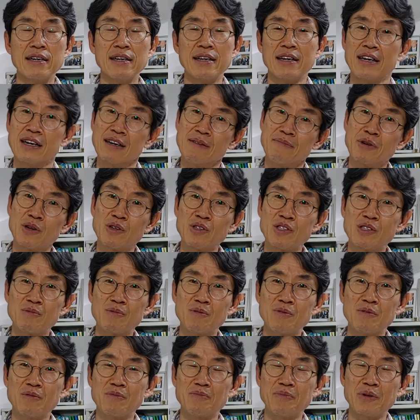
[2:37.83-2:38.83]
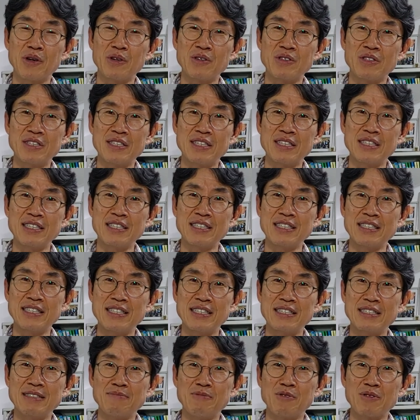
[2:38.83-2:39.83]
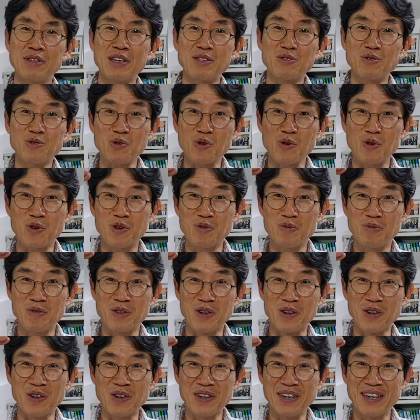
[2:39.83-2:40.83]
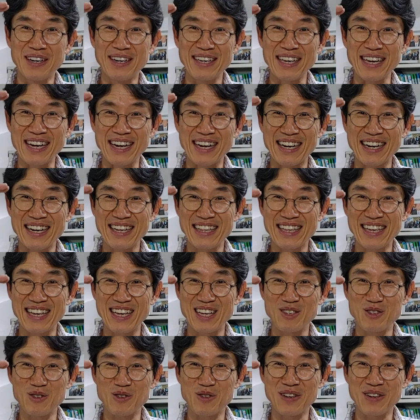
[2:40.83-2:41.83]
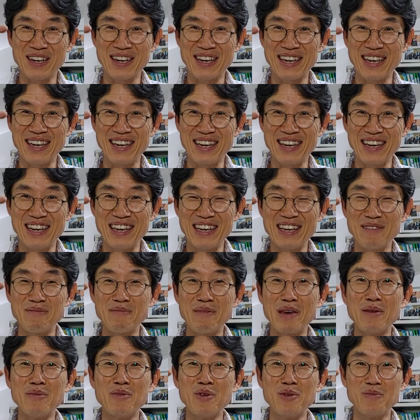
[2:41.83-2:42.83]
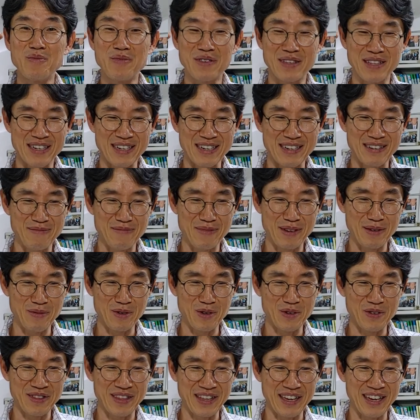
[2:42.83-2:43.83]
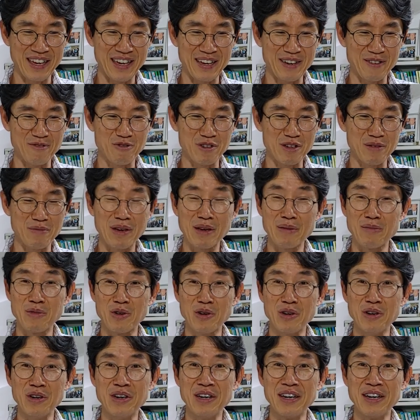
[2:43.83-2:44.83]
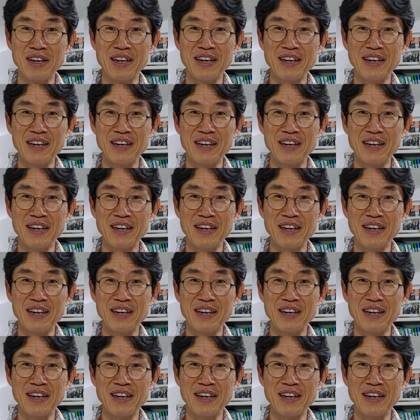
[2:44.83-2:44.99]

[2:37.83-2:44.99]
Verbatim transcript: 아, 편지 편지보다 조금 더 약간 캐주얼한 게 메모입니다. 메모. 네, 우리 메모.